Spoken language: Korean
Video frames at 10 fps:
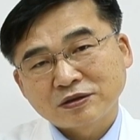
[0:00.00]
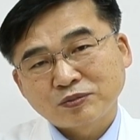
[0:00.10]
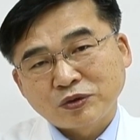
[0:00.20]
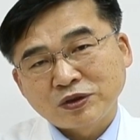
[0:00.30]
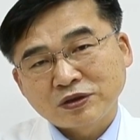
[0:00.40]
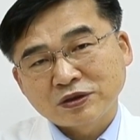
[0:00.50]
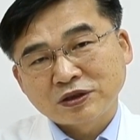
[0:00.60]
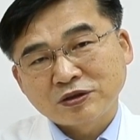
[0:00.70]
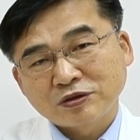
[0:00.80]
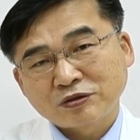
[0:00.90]
본인은
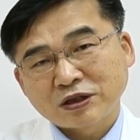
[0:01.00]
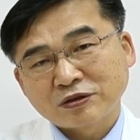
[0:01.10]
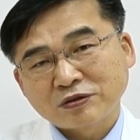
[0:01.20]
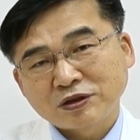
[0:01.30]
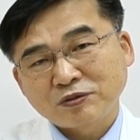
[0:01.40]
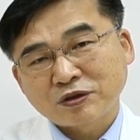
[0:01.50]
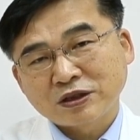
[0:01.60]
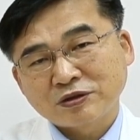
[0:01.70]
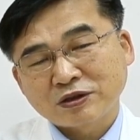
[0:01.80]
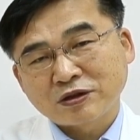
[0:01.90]
기저질환으로 심혈관
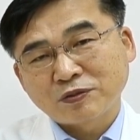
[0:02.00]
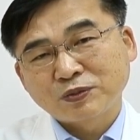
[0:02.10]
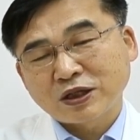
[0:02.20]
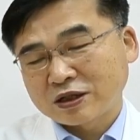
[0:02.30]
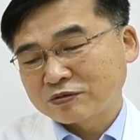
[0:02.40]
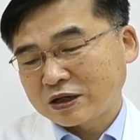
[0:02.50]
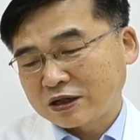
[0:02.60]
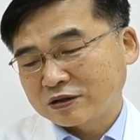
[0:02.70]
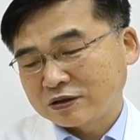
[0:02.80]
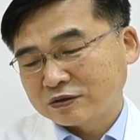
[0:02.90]
질환 없다라고
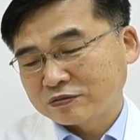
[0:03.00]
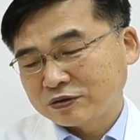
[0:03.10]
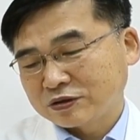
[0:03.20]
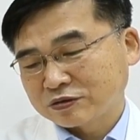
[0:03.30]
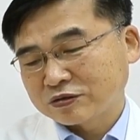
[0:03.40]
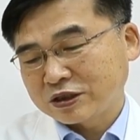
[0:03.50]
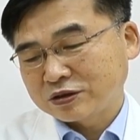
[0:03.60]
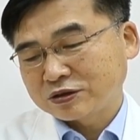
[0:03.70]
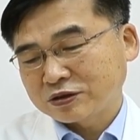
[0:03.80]
알고 있을 수가 있죠.